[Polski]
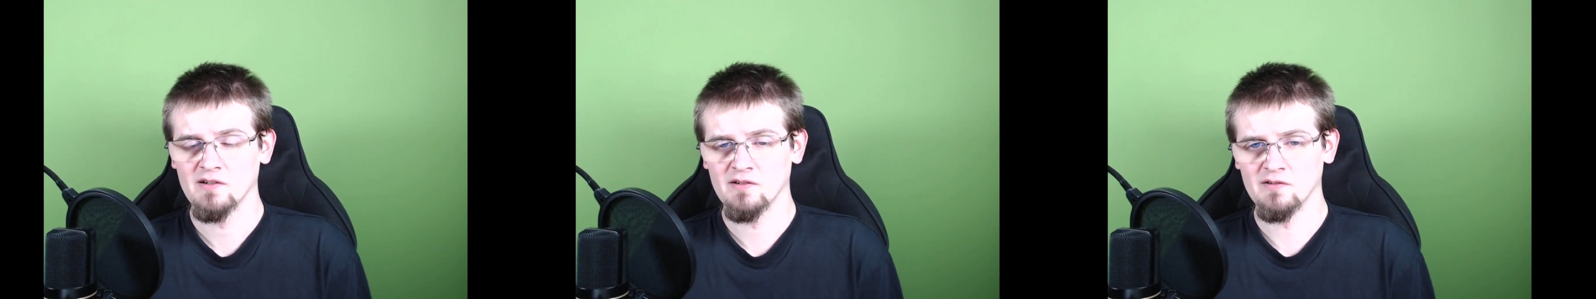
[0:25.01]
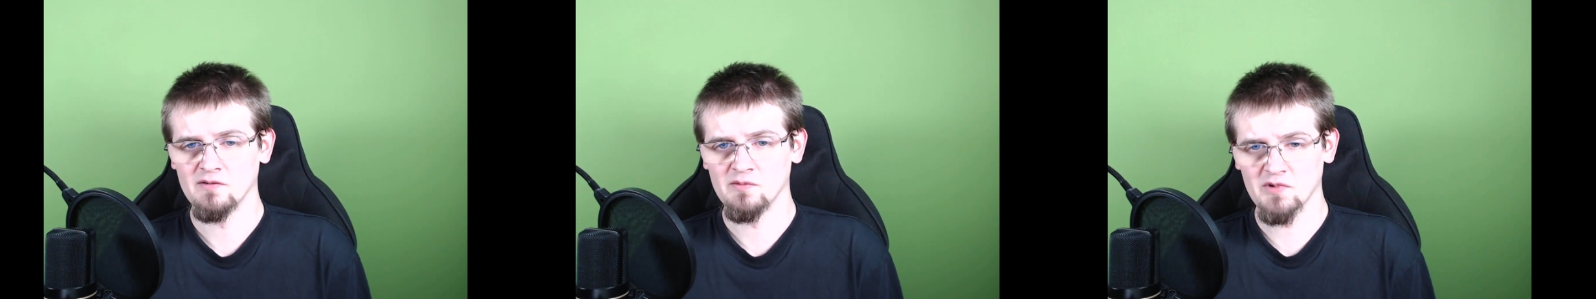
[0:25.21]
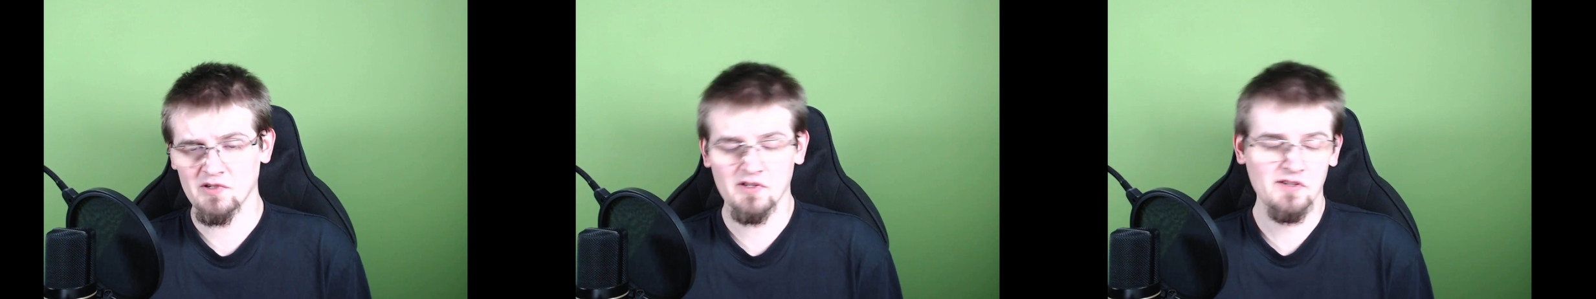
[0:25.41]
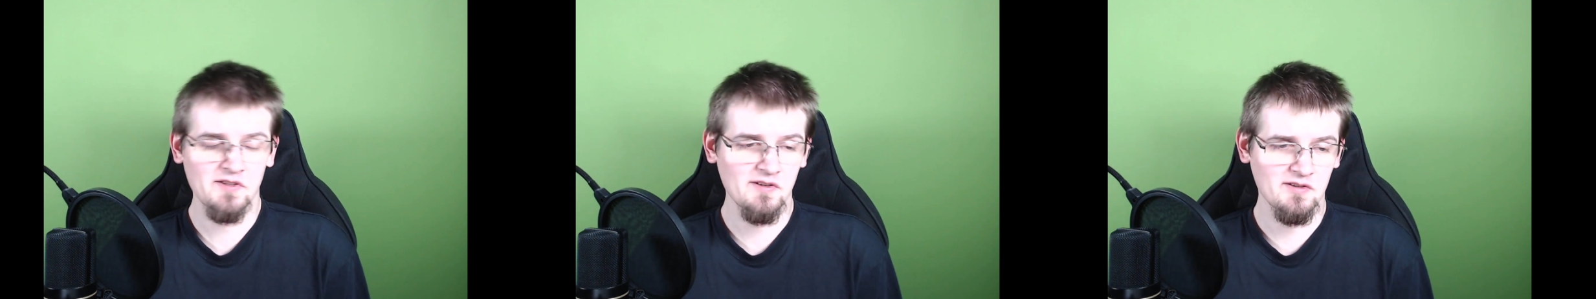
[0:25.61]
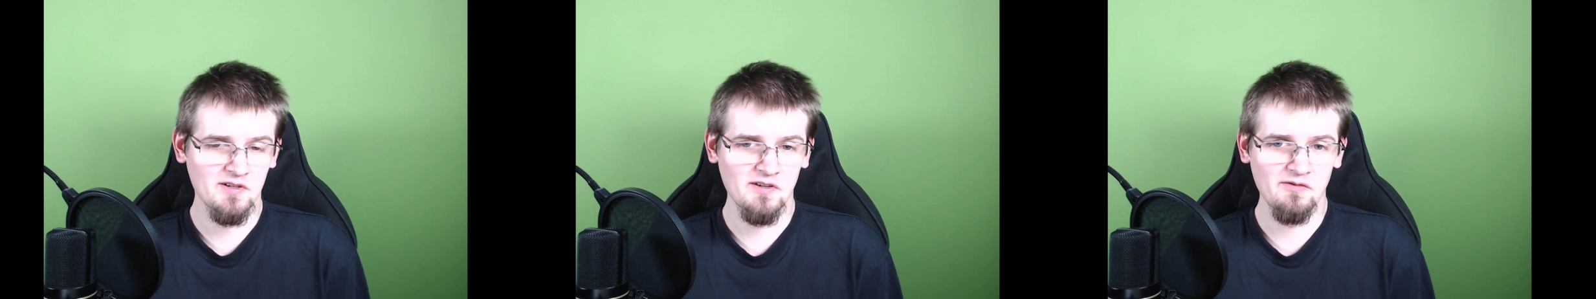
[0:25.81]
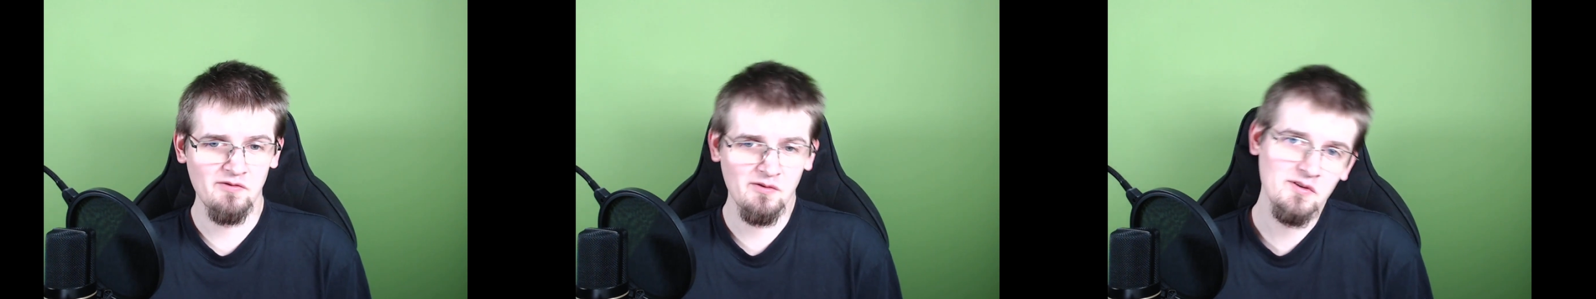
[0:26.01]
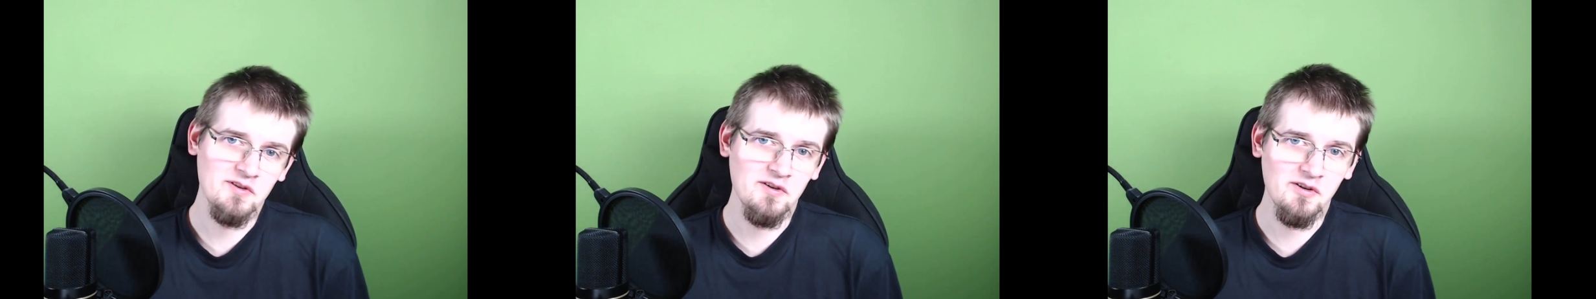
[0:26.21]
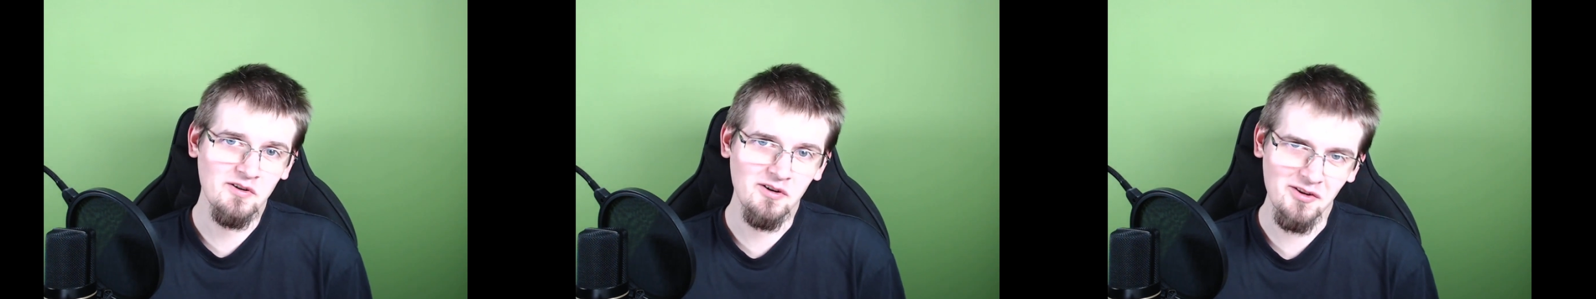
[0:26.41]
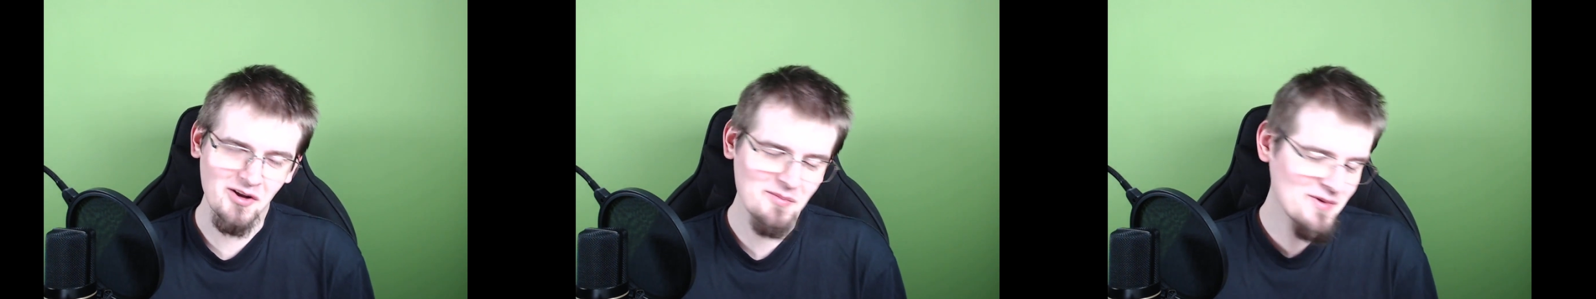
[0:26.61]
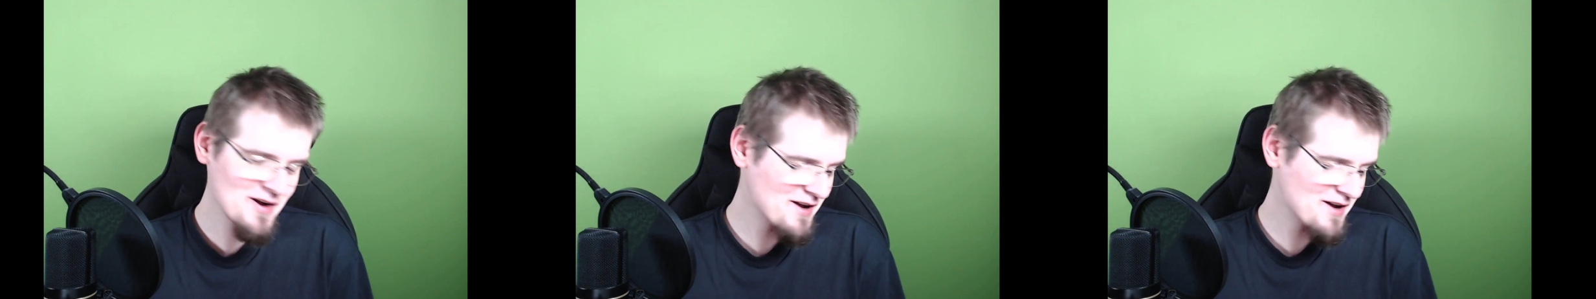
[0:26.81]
y, może dlatego, że jej w ogóle nie oglądam